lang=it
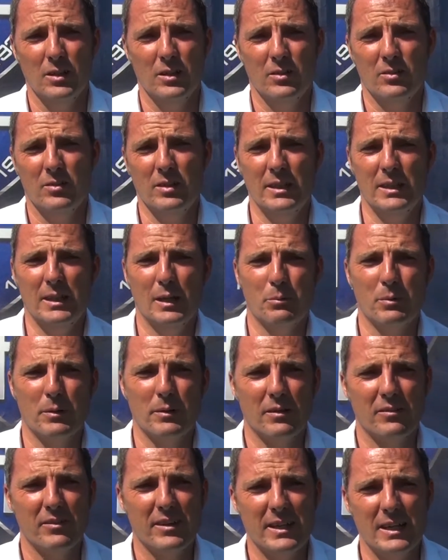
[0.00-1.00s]
Sì, la
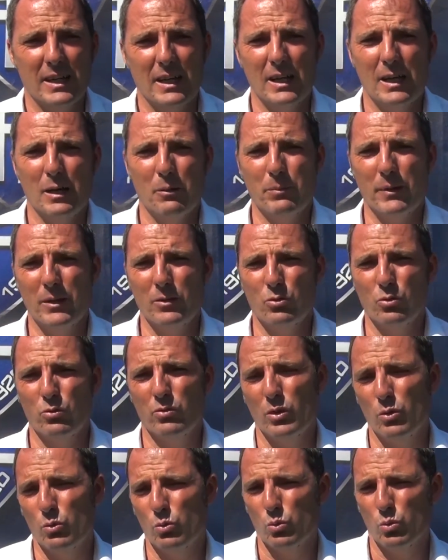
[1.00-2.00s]
Primavera penso
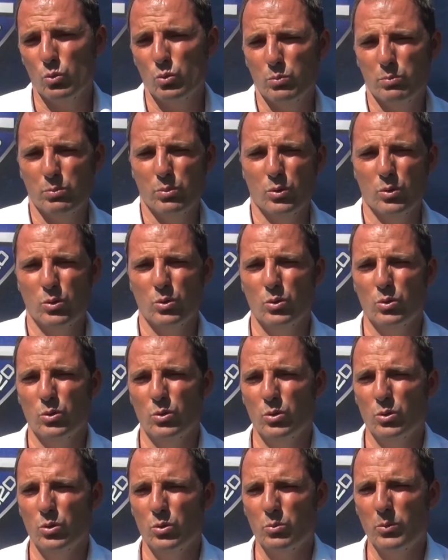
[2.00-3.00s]
sia un
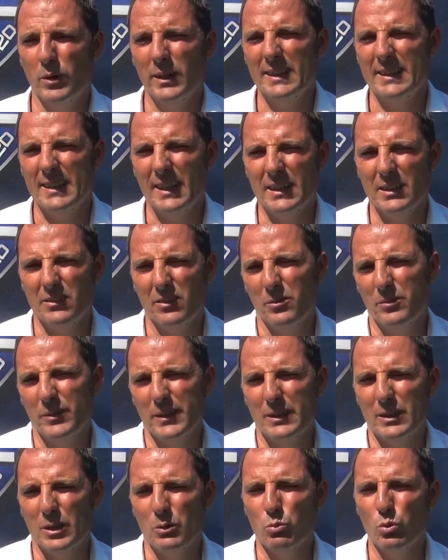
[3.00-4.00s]
gruppo
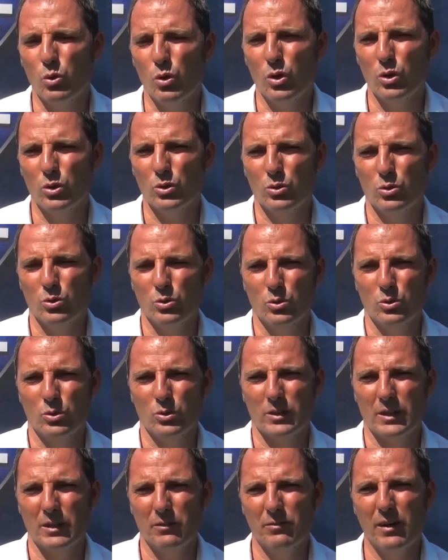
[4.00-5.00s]
qualitativamente
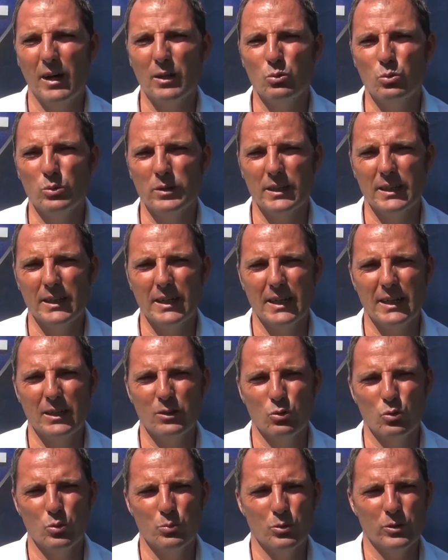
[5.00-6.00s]
buono che va unire il
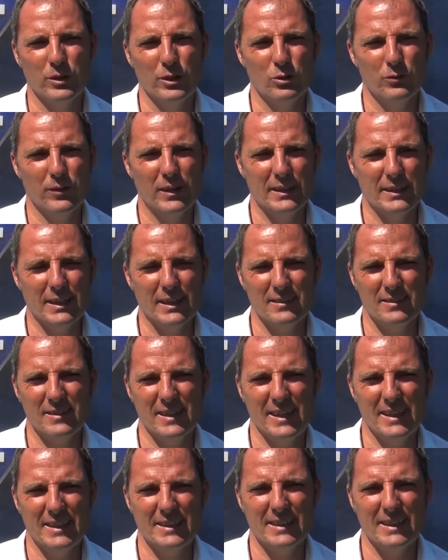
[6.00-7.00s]
gruppo dei
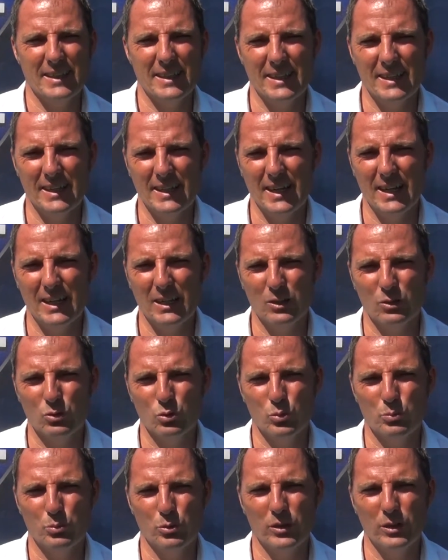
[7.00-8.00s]
97 al
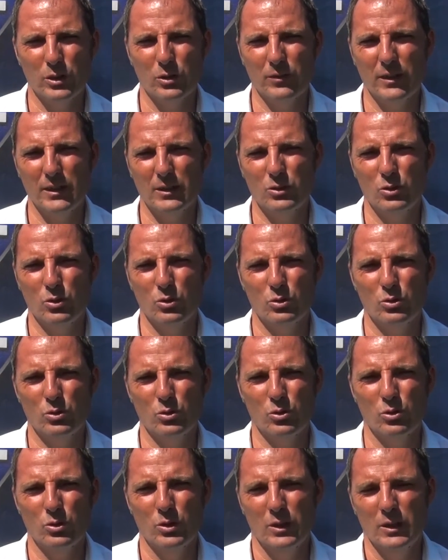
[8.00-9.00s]
gruppo dei
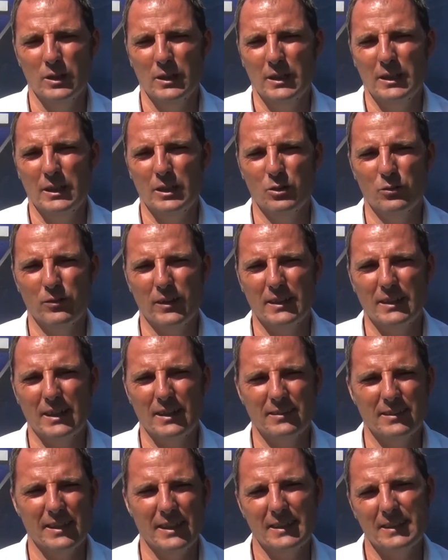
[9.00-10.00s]
98. I
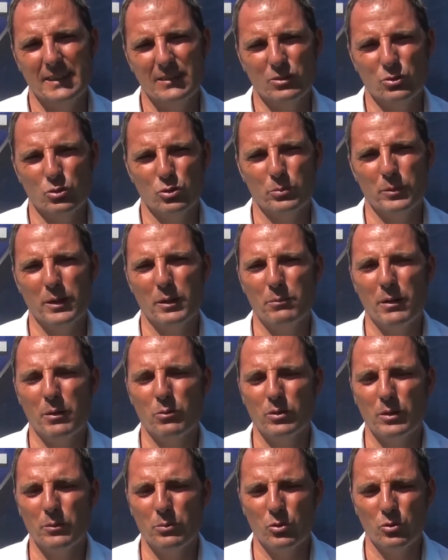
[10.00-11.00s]
97 secondo me
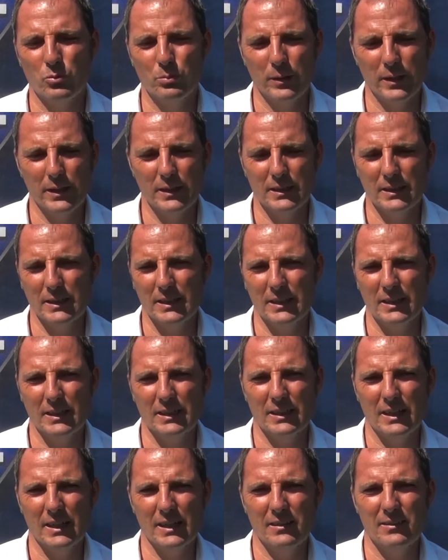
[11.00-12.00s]
abbiamo dei prospetti
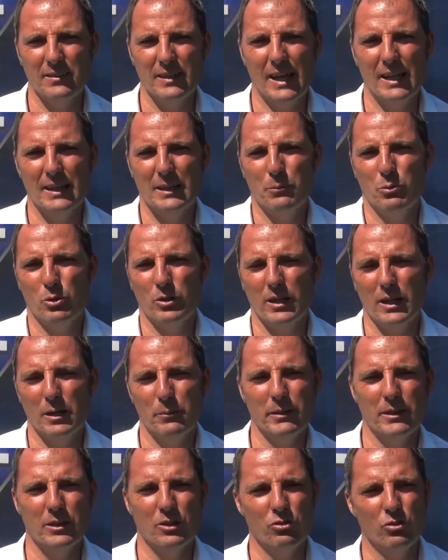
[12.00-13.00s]
interessanti, poi
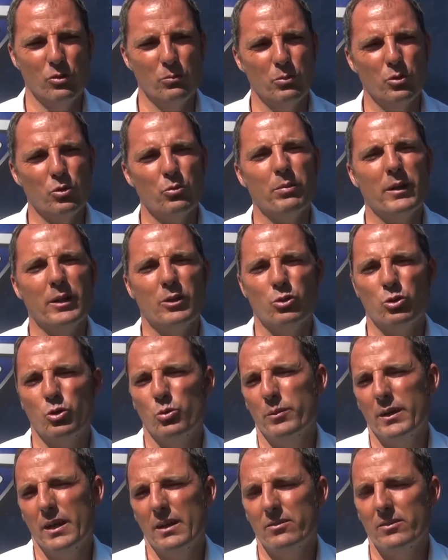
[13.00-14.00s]
chiaramente c'è un prospetto
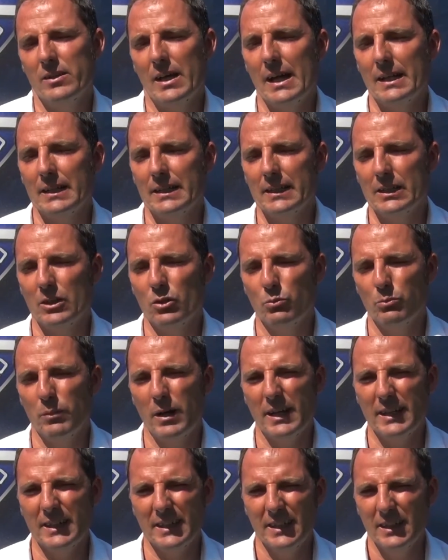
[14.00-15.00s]
come Hassan che
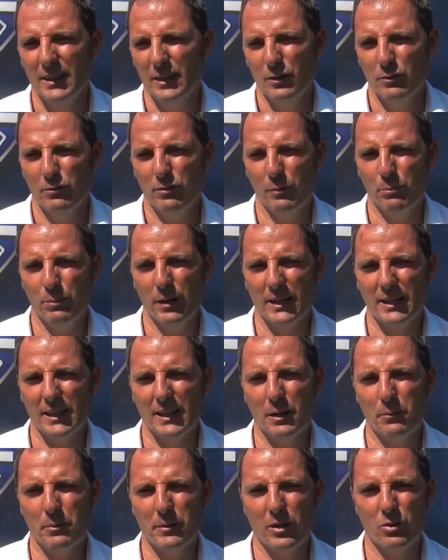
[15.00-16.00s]
ormai fa parte
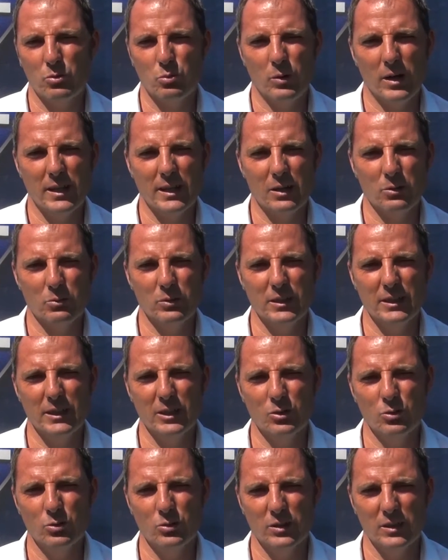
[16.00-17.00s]
della prima squadra quindi
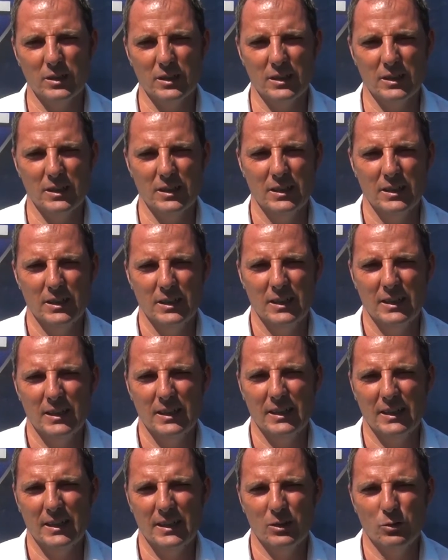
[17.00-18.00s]
non,
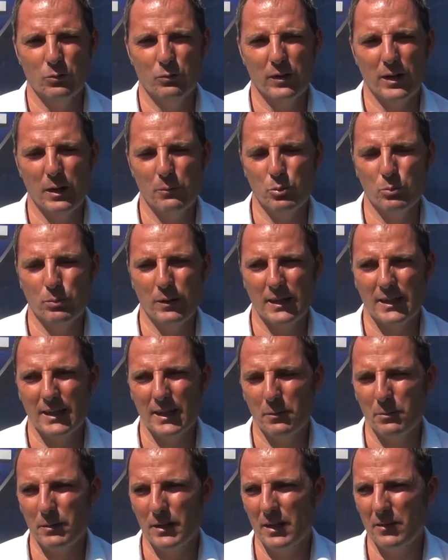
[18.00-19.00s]
eh, non farà più parte
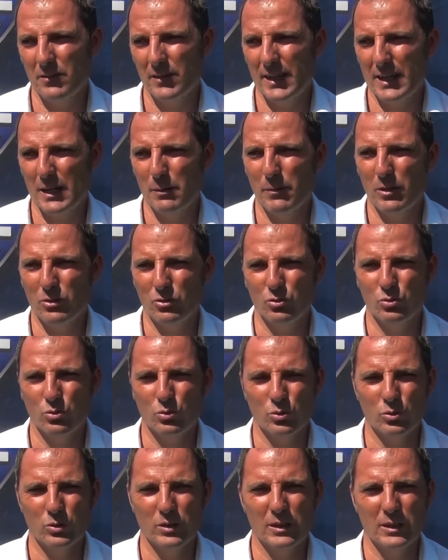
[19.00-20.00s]
della Primavera, ma ci
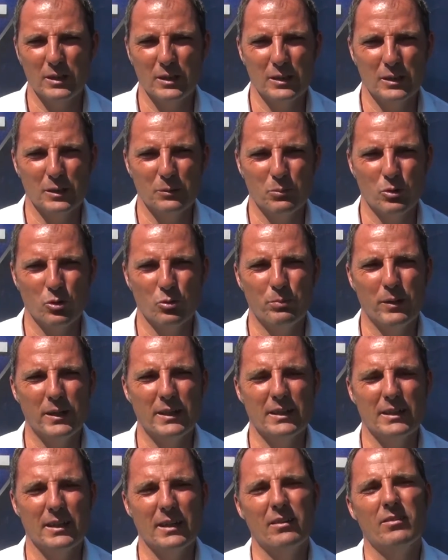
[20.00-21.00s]
sono dei
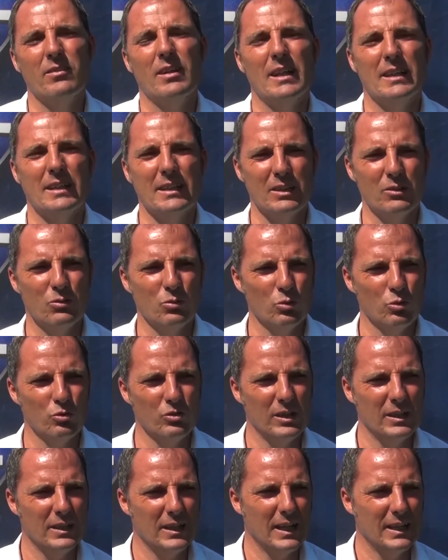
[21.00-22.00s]
prospetti interessanti che sono
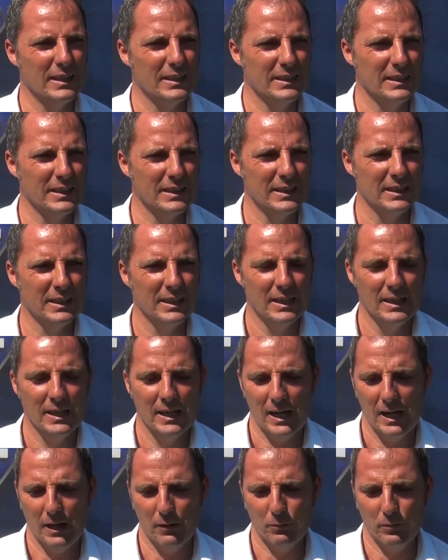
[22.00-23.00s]
già andati
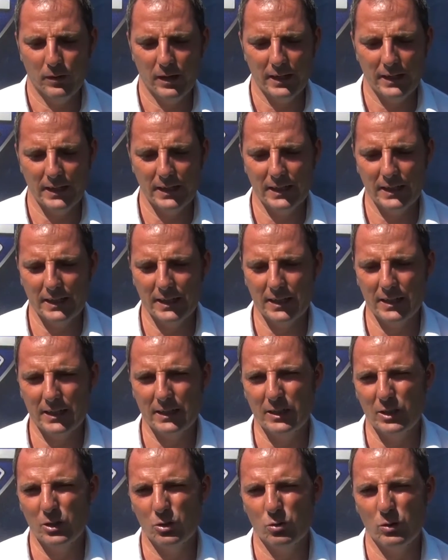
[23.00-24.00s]
a fare il
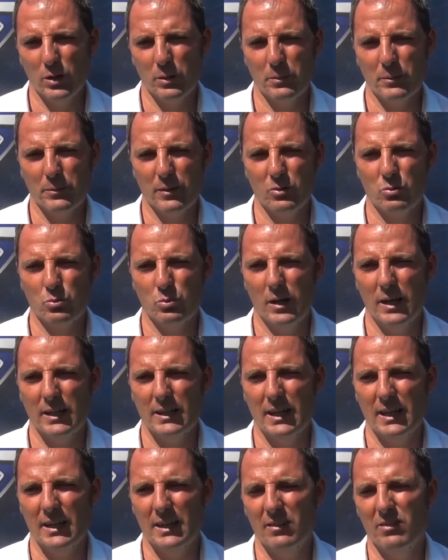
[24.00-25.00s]
ritiro con la prima
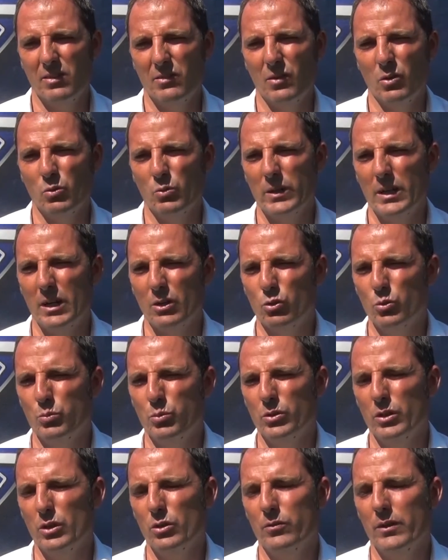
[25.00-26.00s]
squadra e si va a unire al
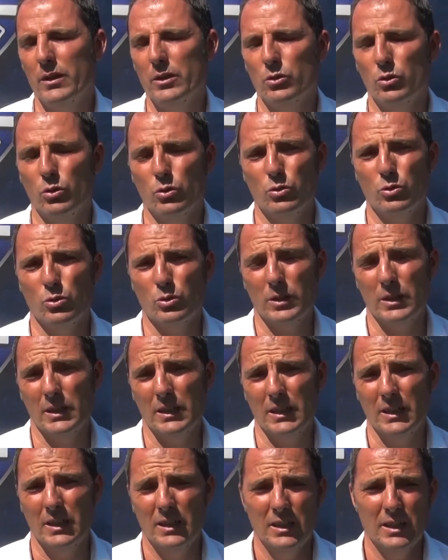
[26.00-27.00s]
gruppo dei 98
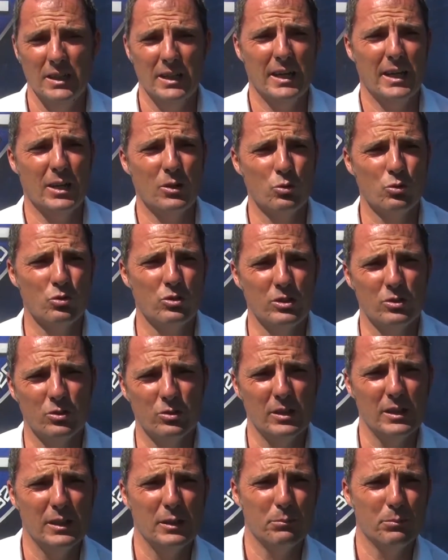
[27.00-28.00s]
che è riuscito
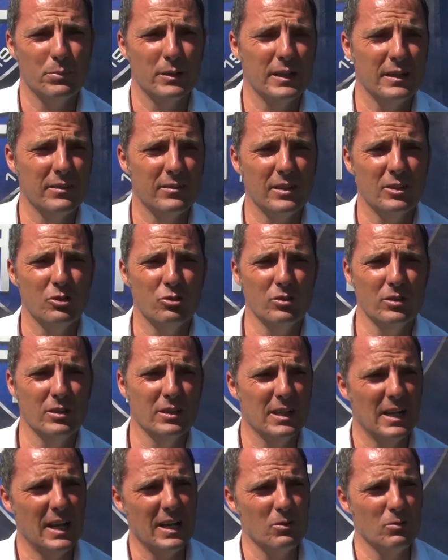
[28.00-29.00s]
nell'impresa di
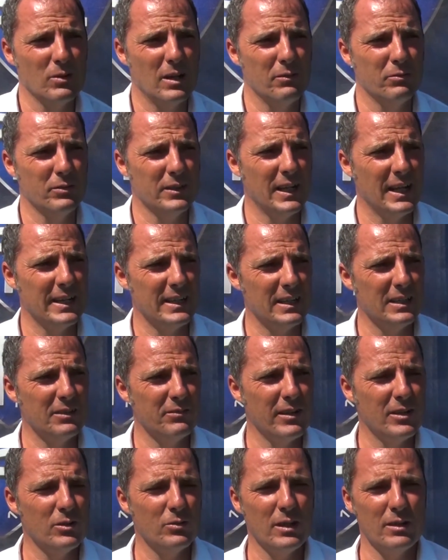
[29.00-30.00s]
centrare una finale a
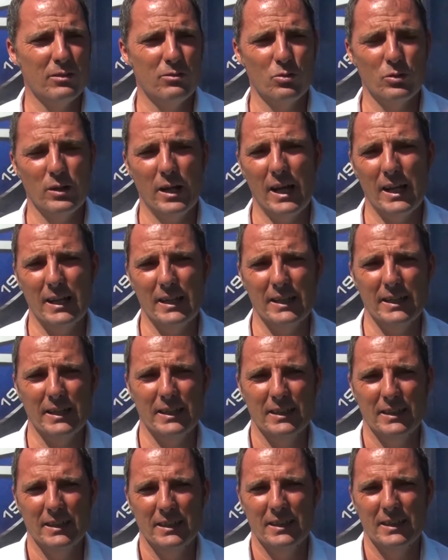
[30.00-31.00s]
livello
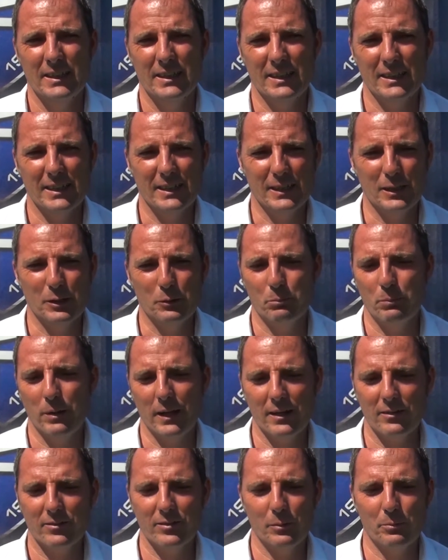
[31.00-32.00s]
nazionale eh,
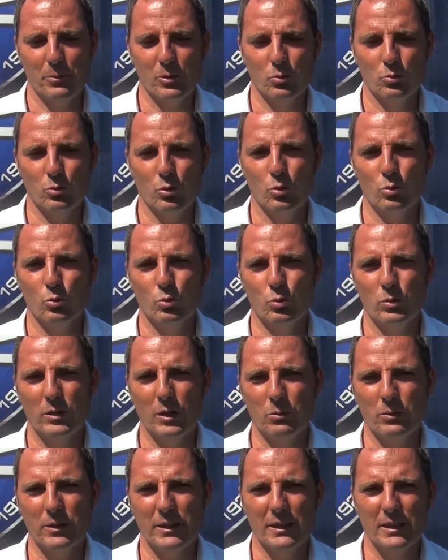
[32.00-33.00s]
persa per un non
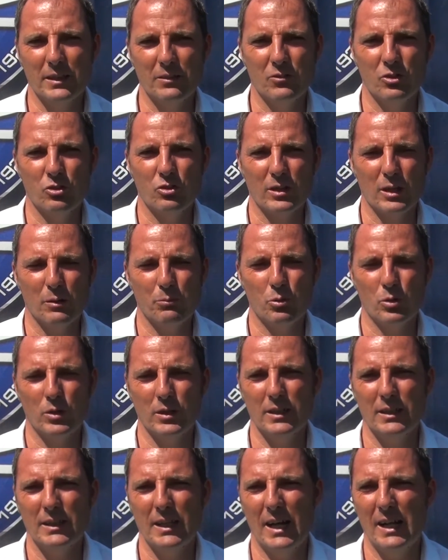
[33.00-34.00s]
nulla, quindi vice campione
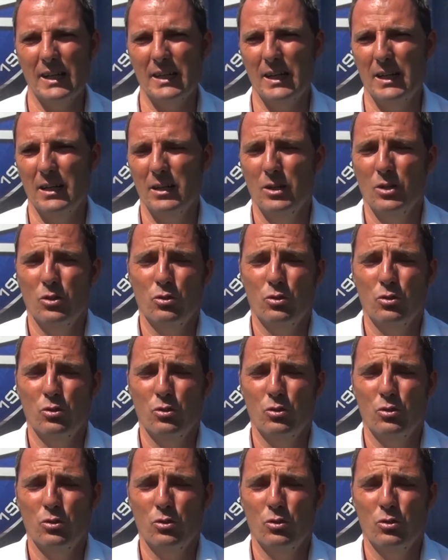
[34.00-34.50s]
d'Italia.